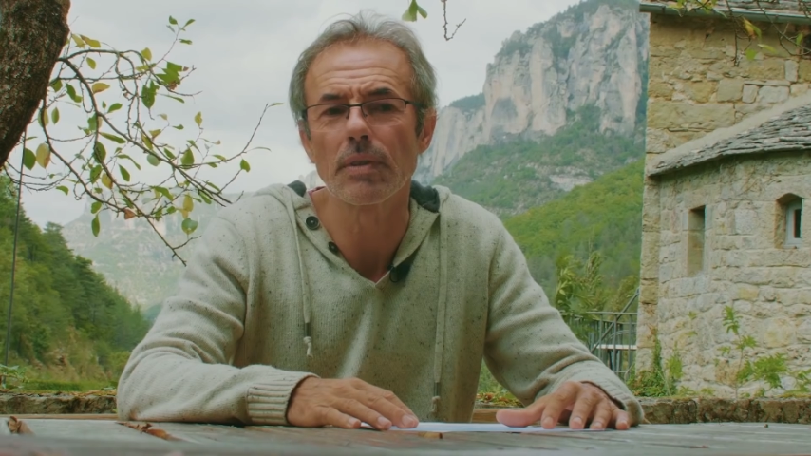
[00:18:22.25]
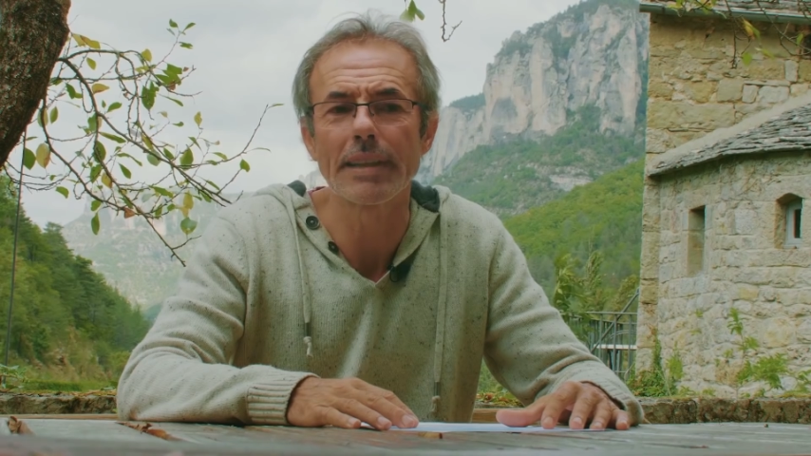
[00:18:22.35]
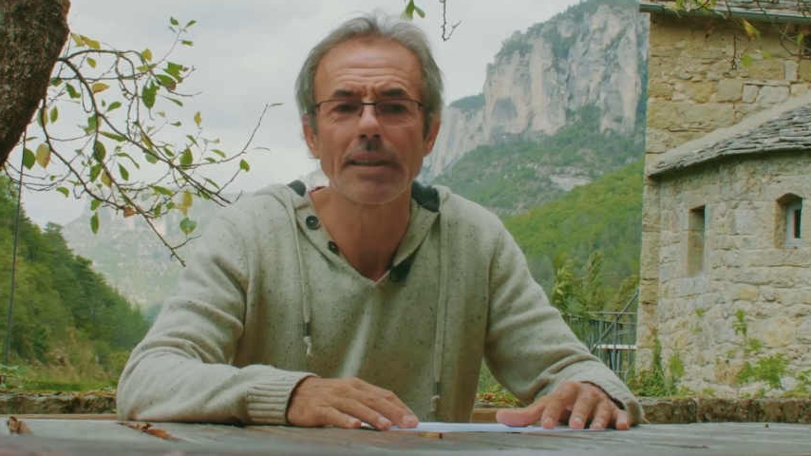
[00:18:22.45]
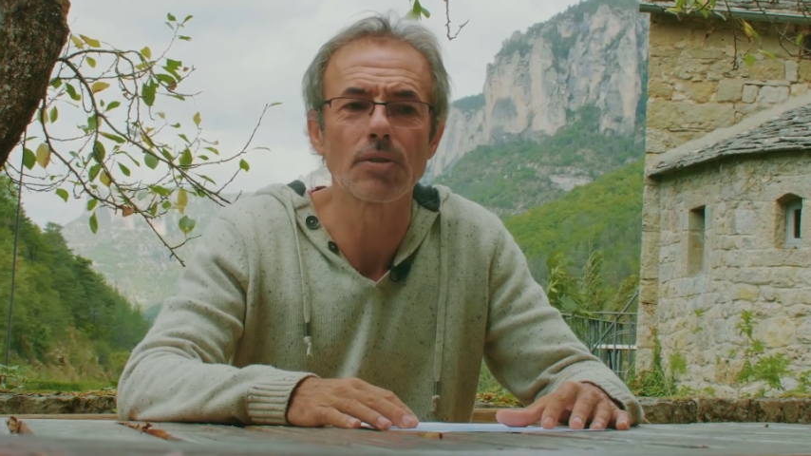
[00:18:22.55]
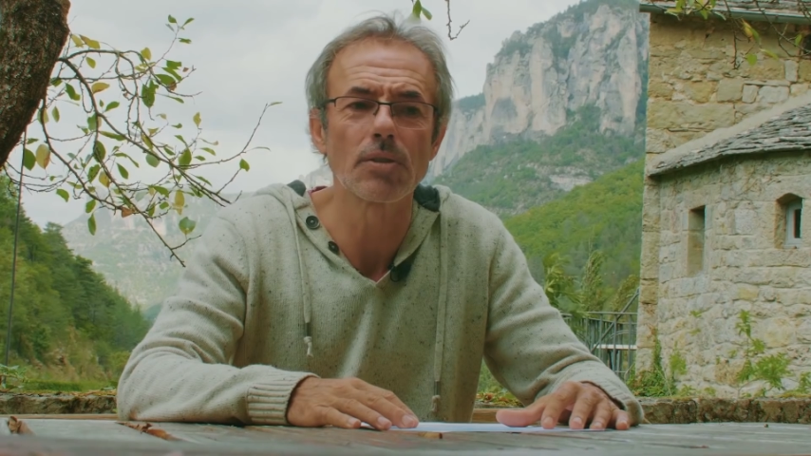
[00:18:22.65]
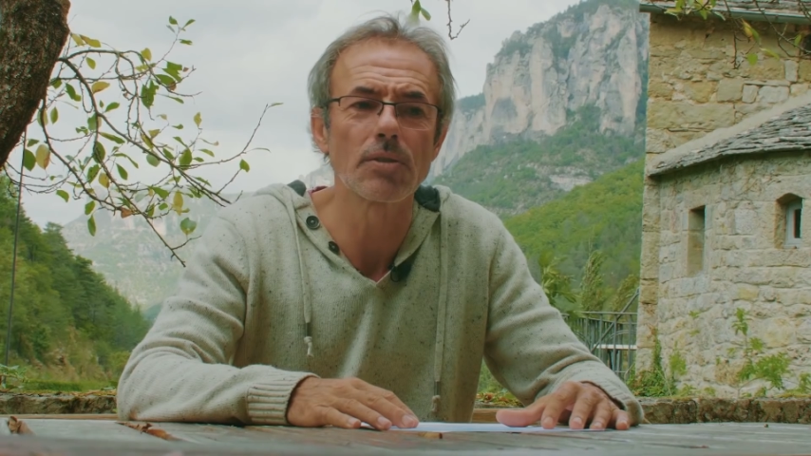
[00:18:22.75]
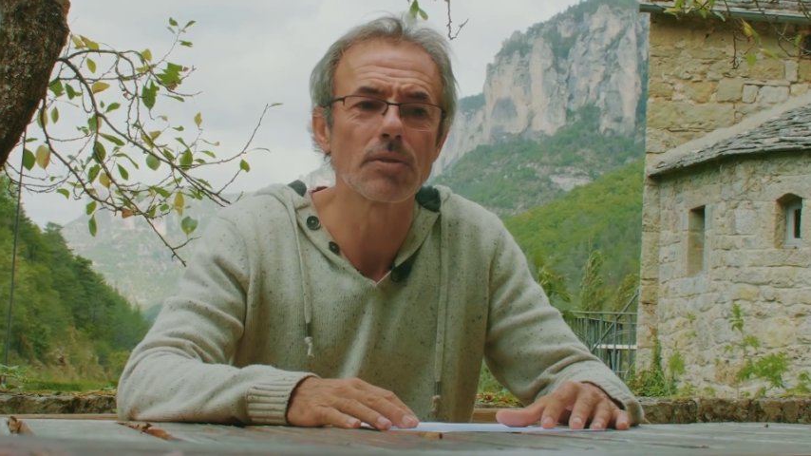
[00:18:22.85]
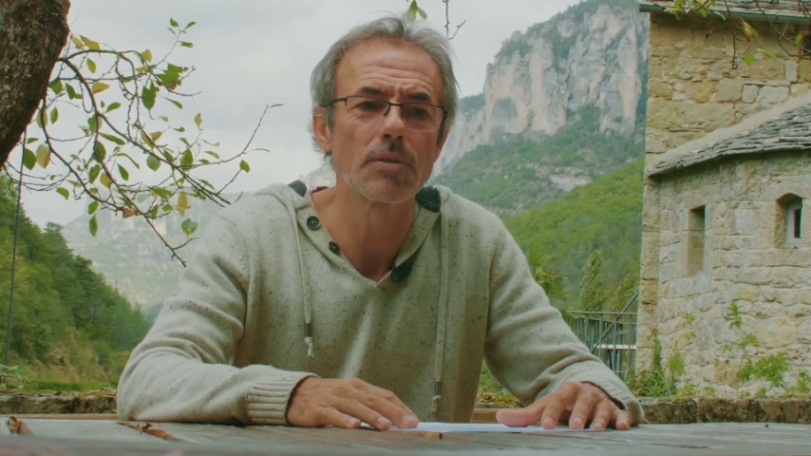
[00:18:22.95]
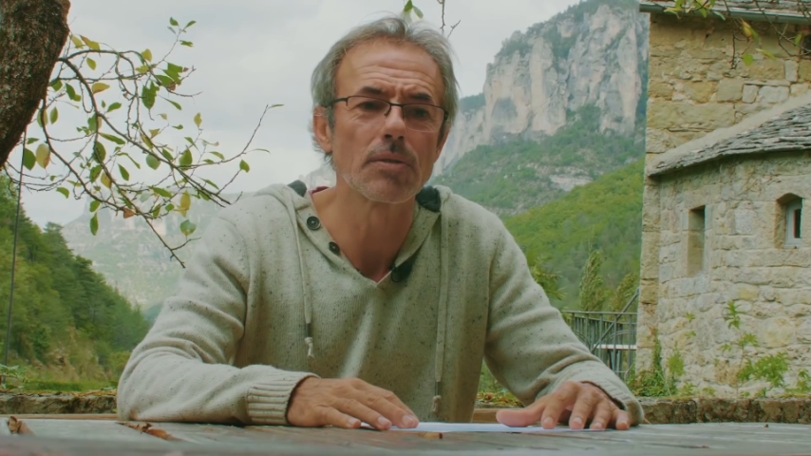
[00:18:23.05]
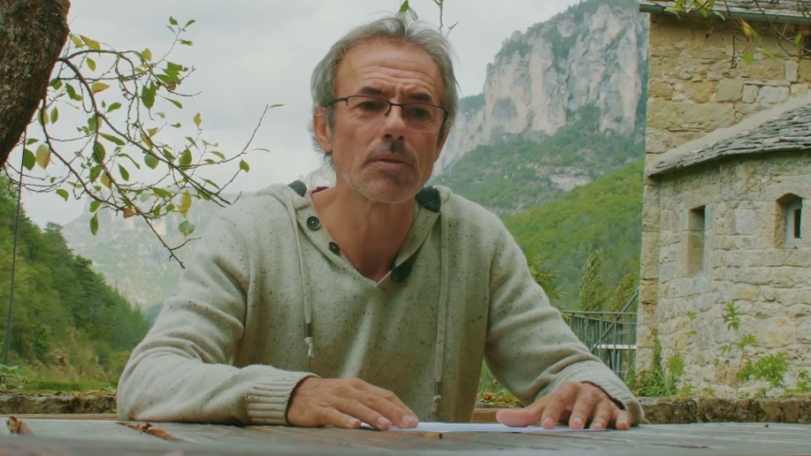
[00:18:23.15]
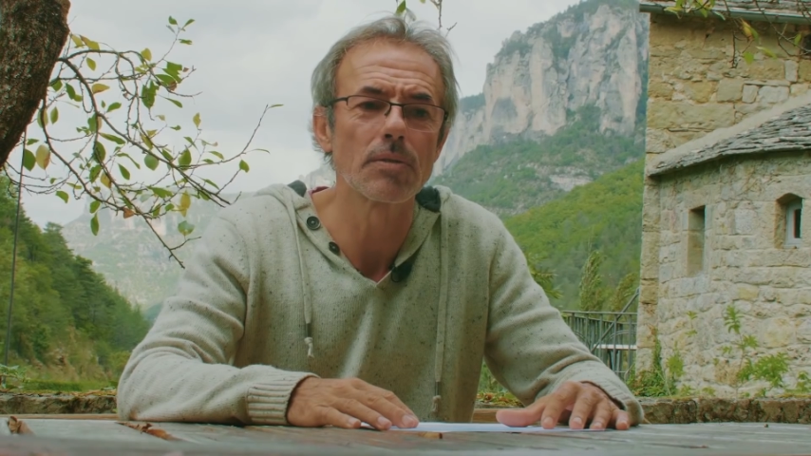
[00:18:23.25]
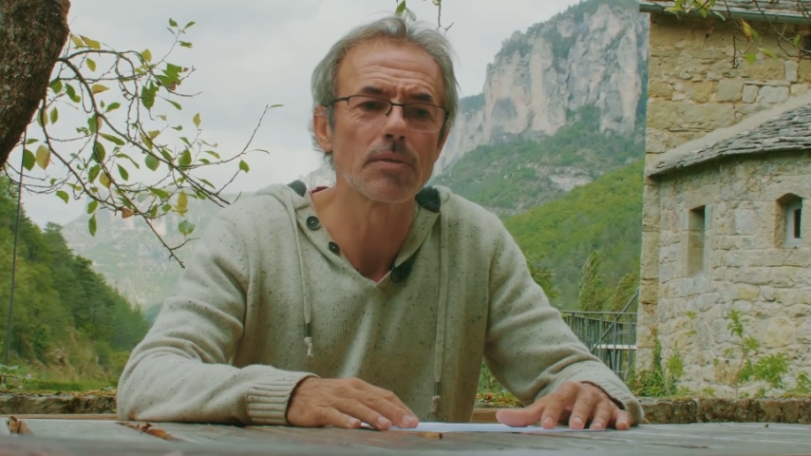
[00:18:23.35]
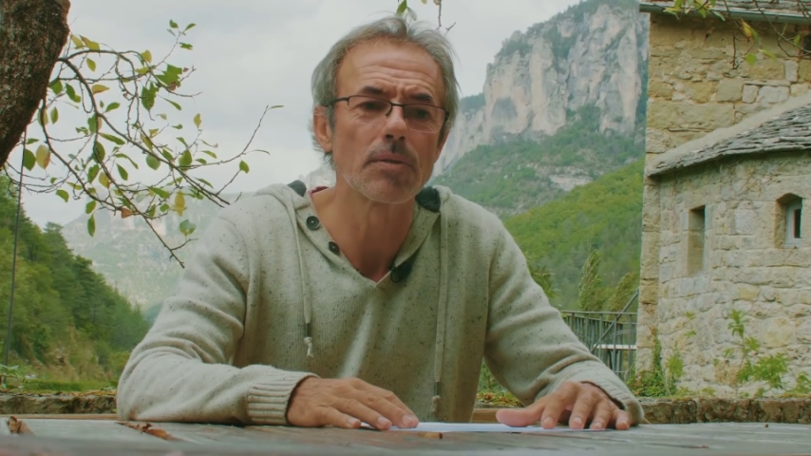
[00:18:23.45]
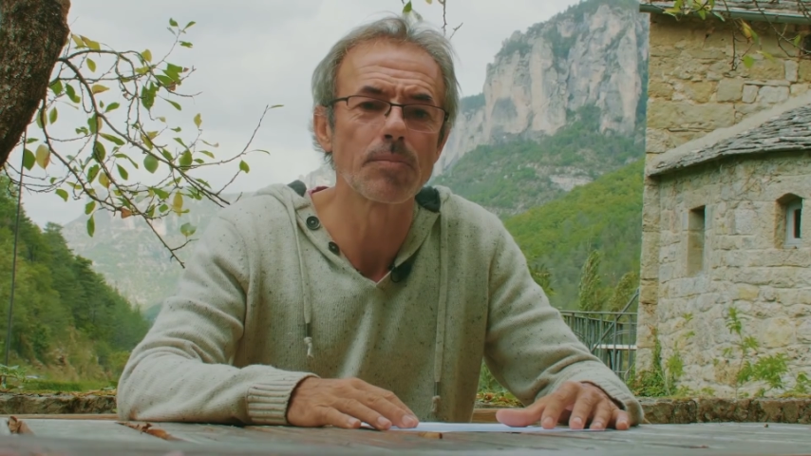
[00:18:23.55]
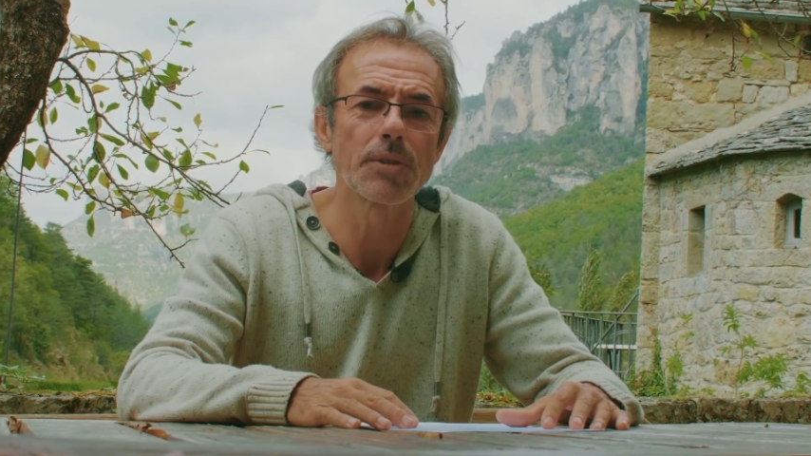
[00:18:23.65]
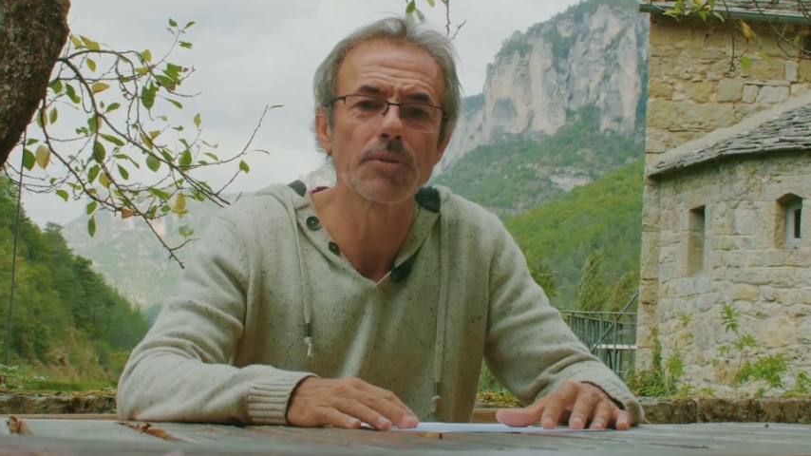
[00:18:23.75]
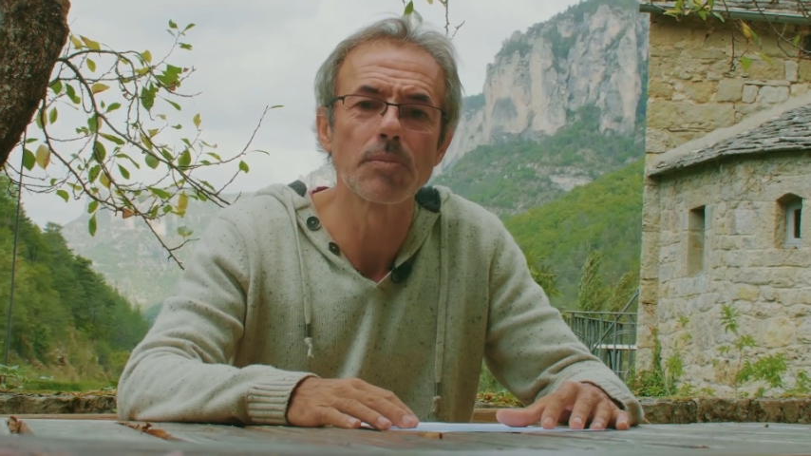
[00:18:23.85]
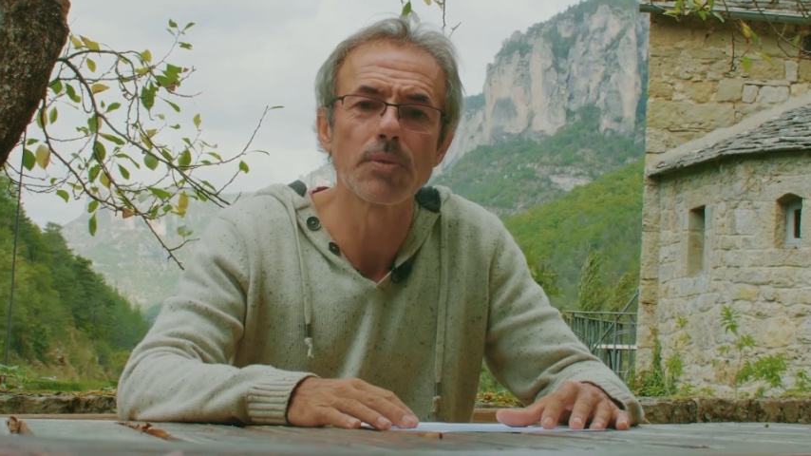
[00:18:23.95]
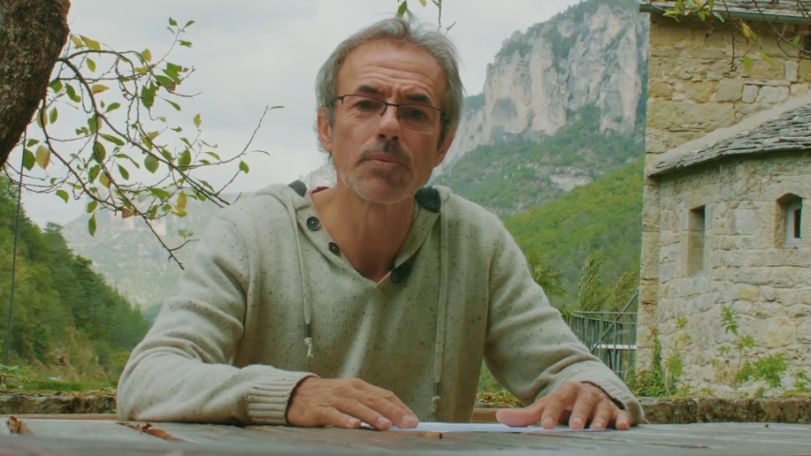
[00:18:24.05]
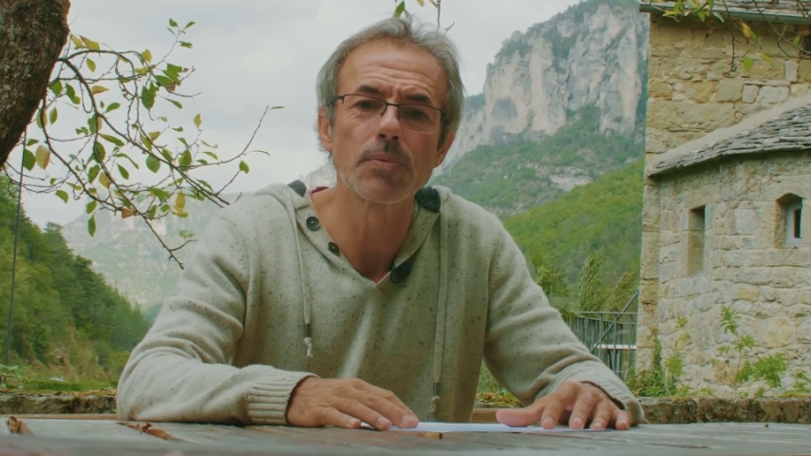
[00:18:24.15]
à quelque chose de complètement